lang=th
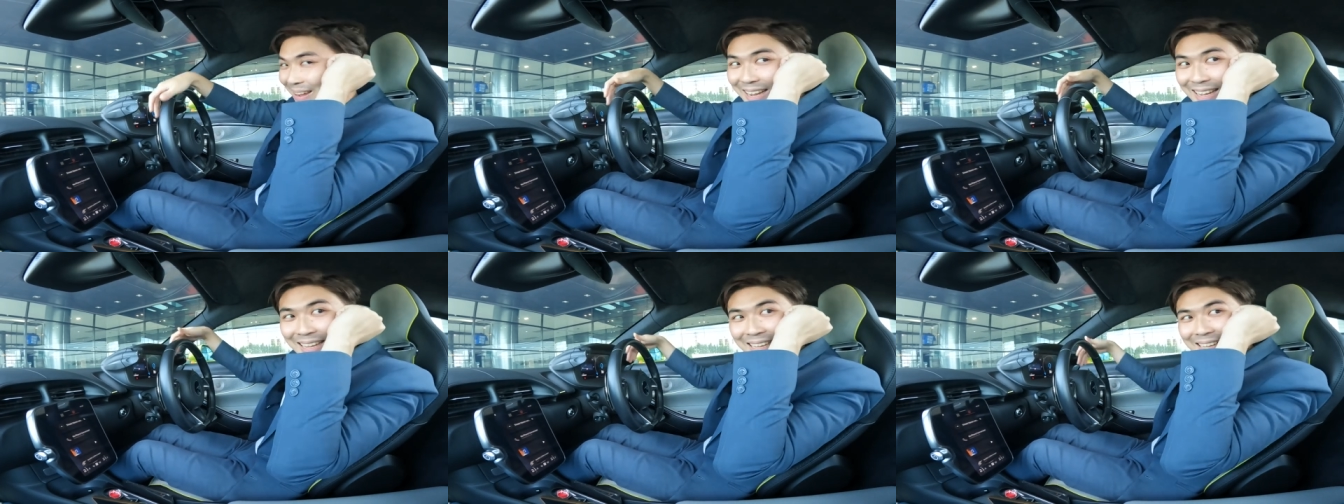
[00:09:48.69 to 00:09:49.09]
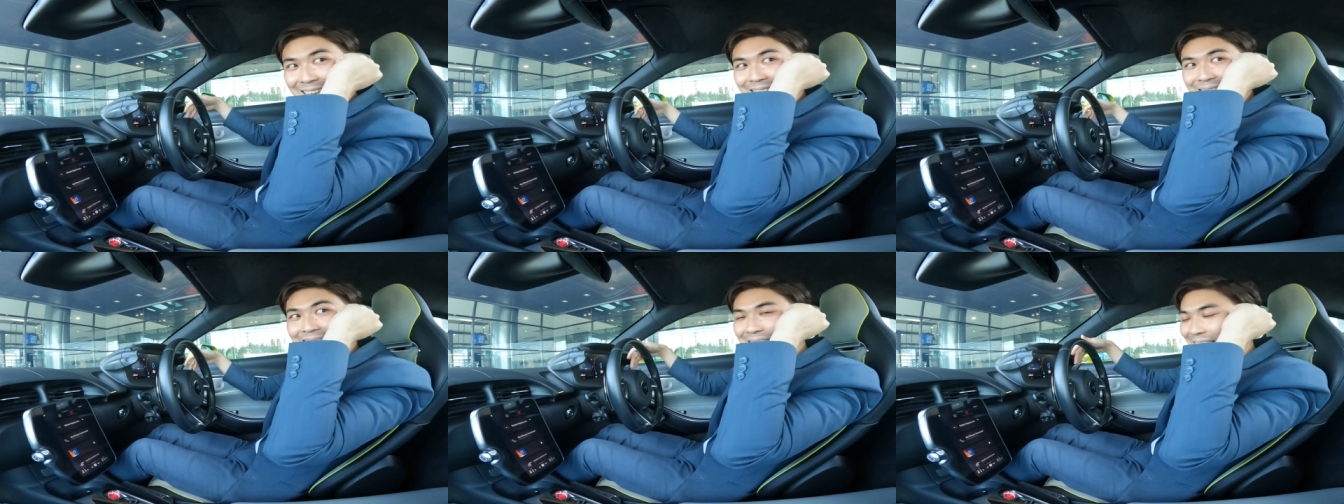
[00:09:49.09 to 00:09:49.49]
ม
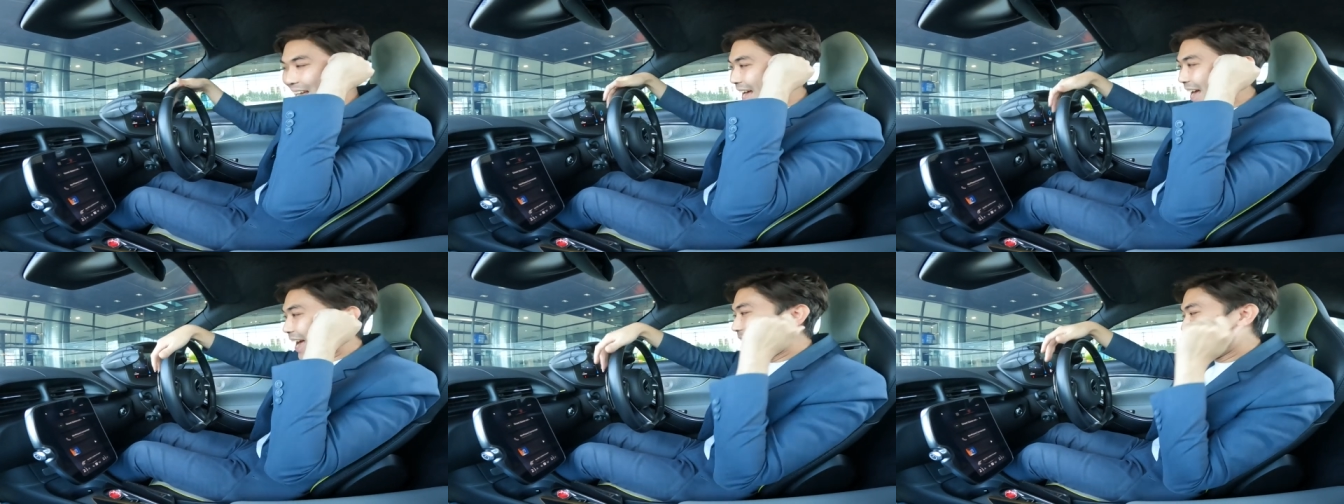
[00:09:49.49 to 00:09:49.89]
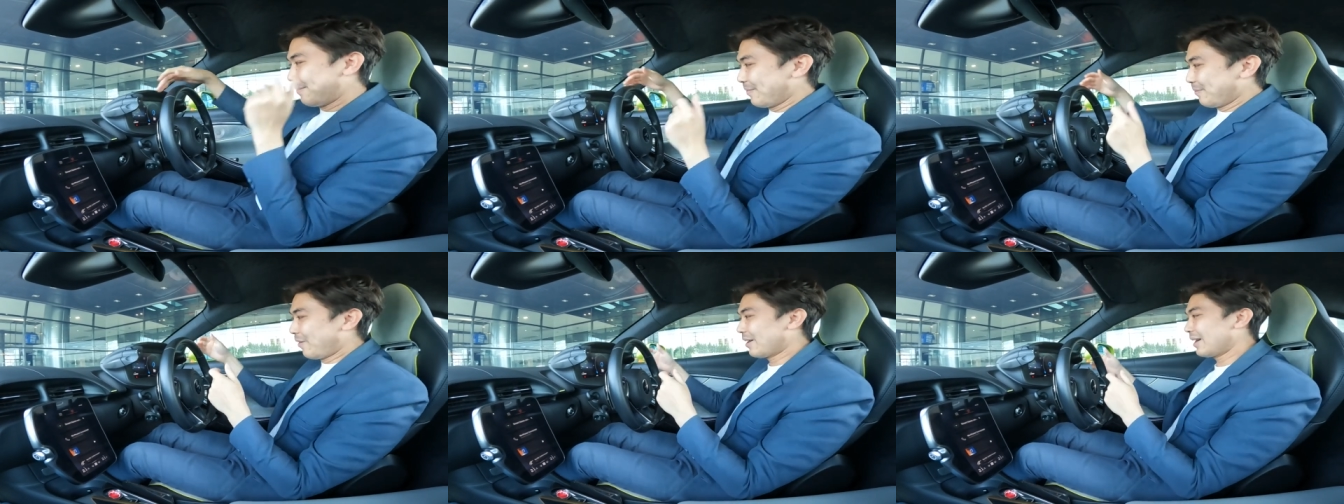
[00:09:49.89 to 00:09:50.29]
อ่า
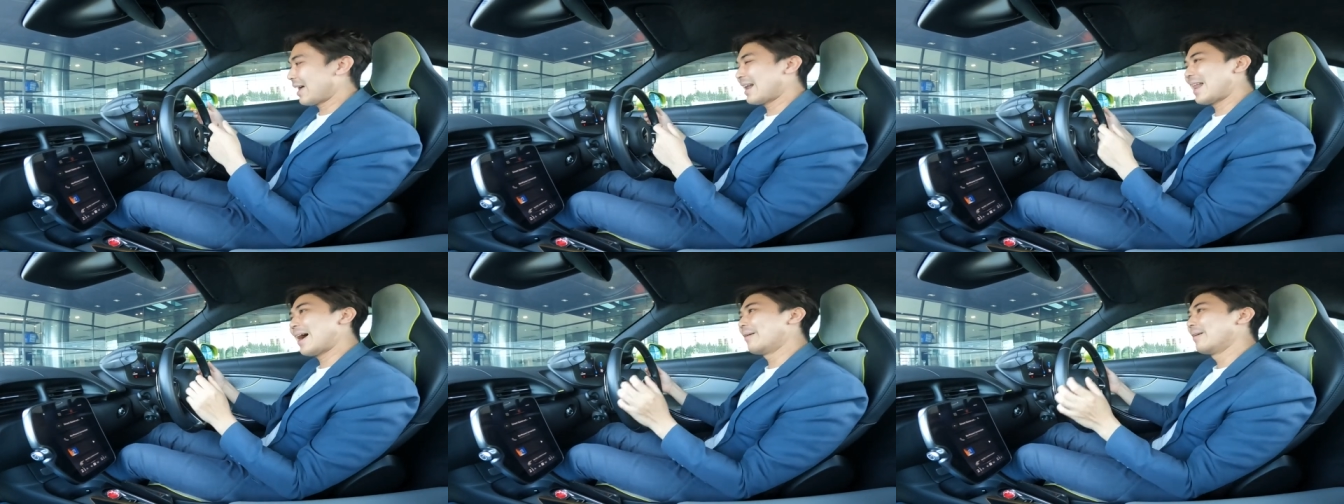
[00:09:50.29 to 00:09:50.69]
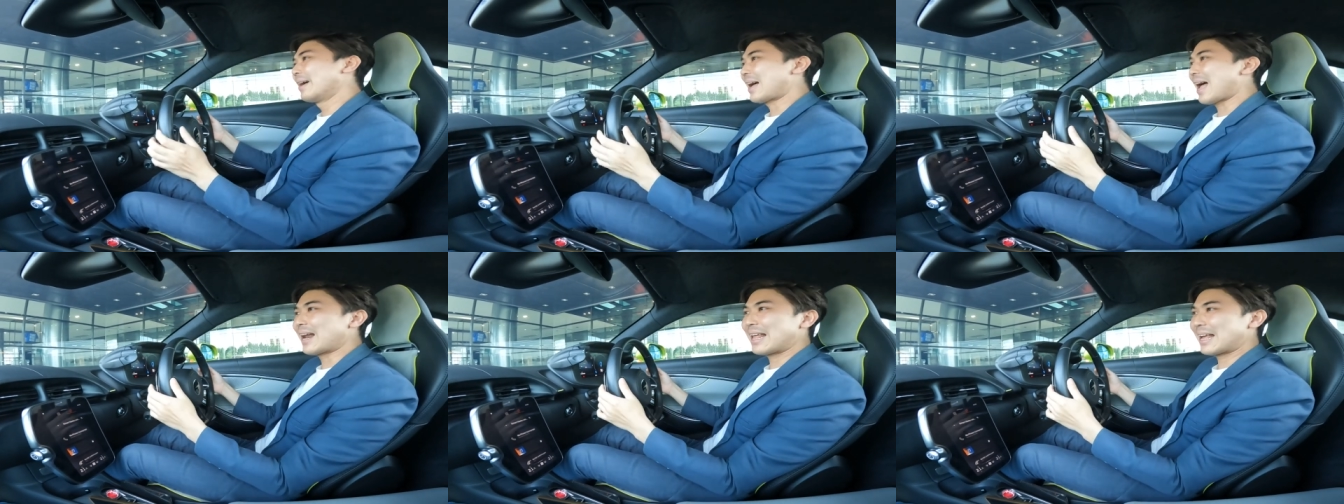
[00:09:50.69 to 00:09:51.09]
เพราะฉะนั้นแล้ว
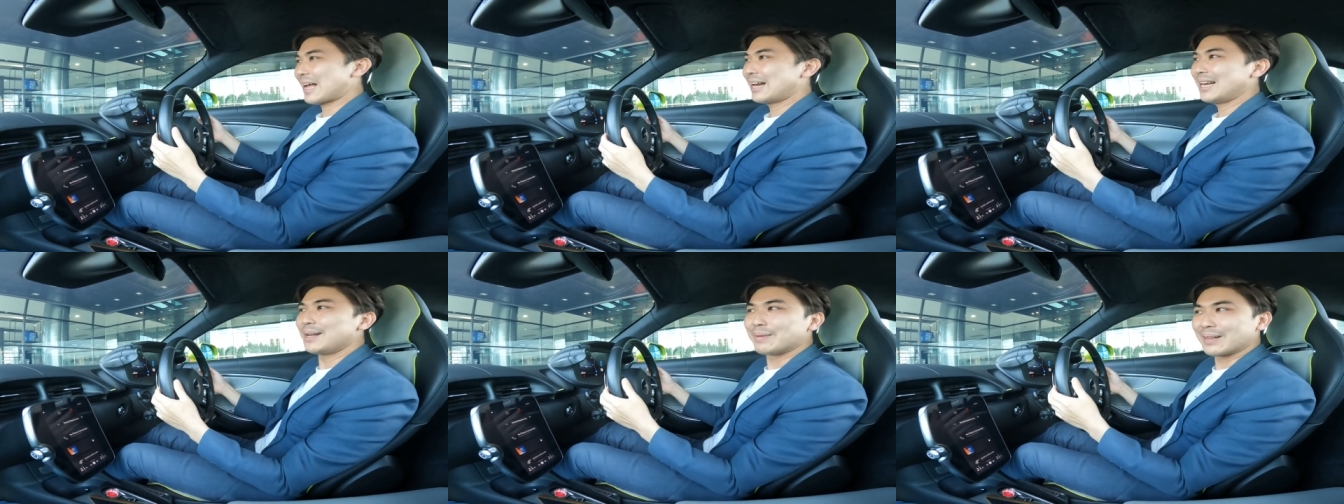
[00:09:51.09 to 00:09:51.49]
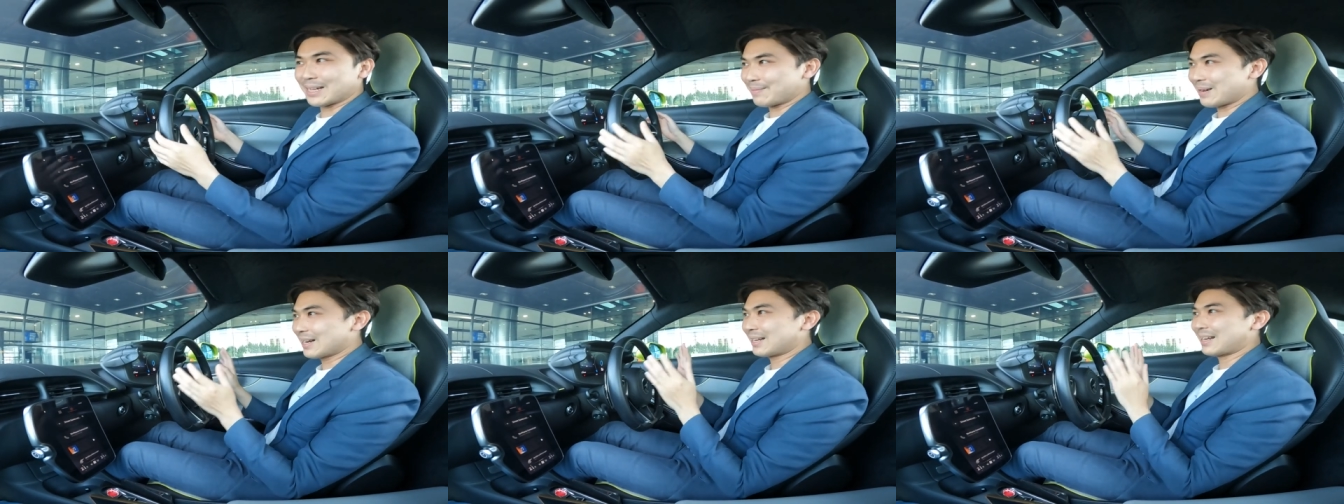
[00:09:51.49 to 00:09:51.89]
ข้างใดข้างหนึ่งมัน
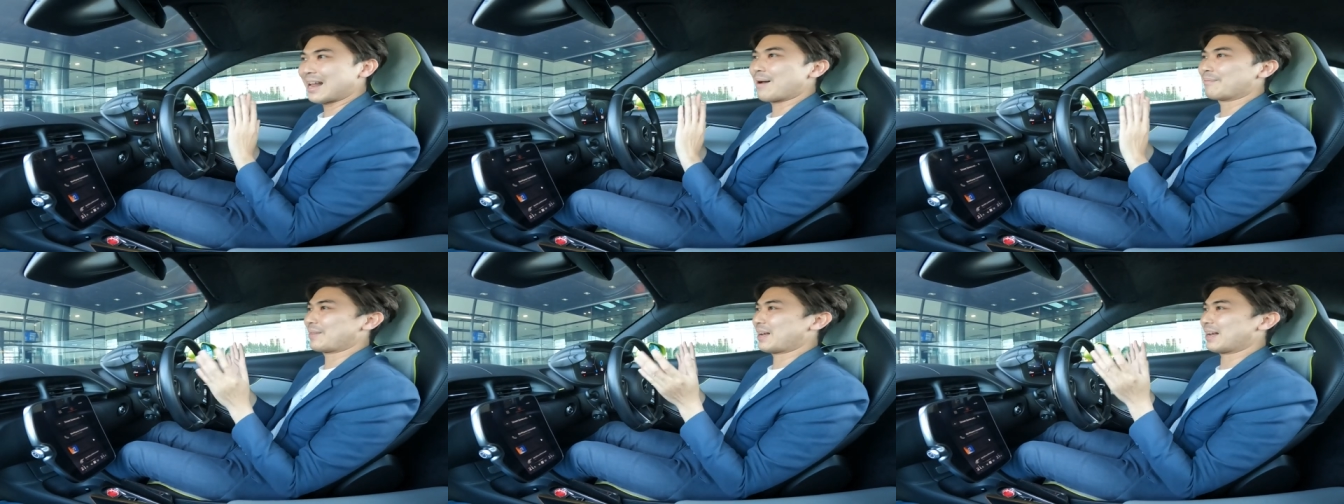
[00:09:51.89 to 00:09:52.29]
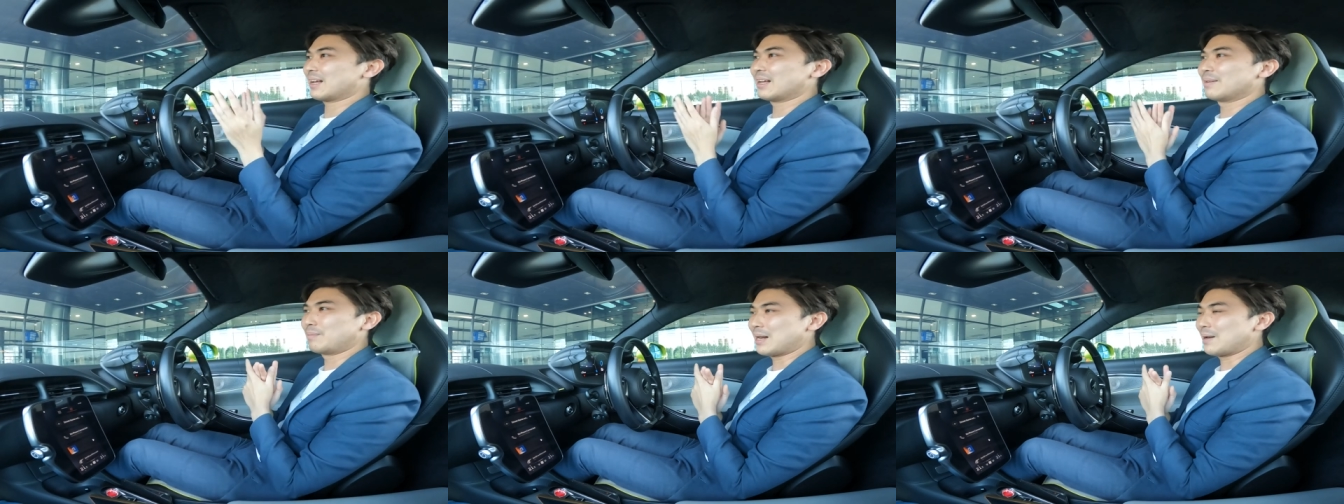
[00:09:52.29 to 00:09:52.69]
สามารถทำทั้ง
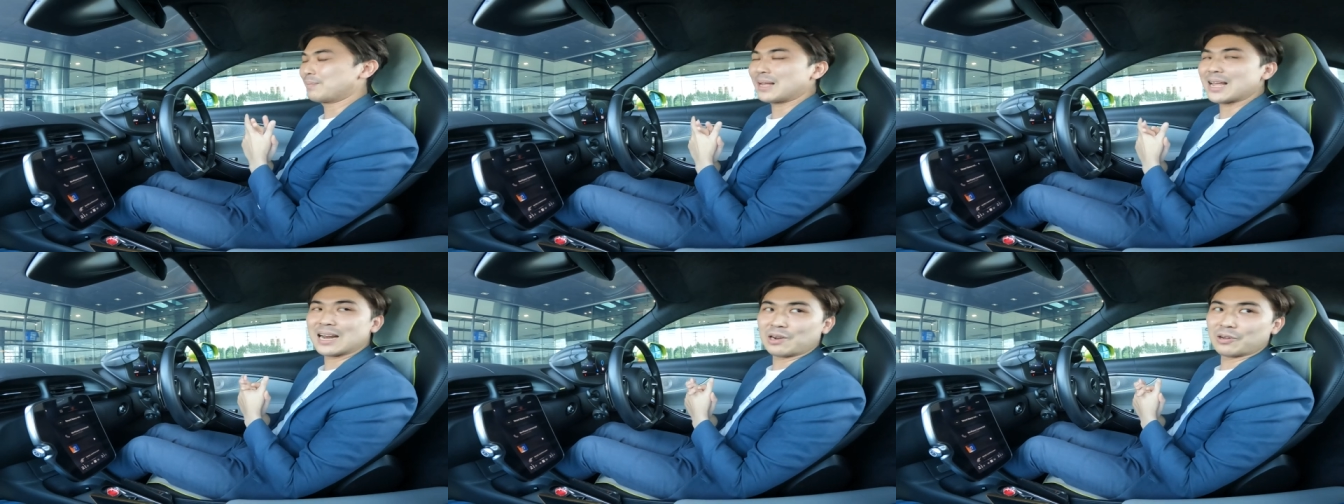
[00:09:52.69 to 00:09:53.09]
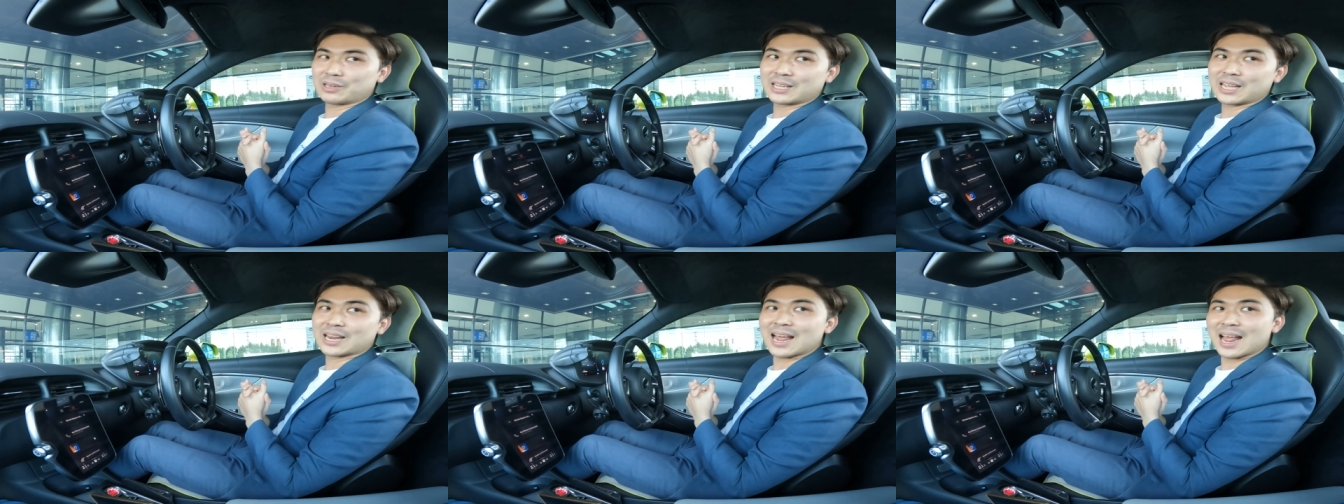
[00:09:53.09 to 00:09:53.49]
เพิ่มเกียร์และลด
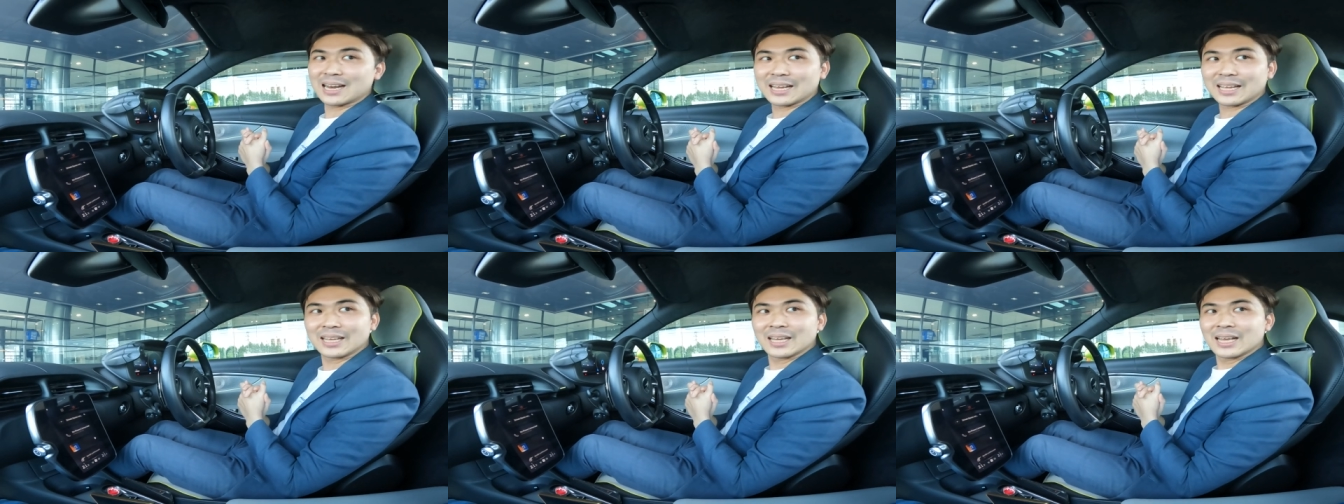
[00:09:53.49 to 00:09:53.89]
เกียร์ได้เลย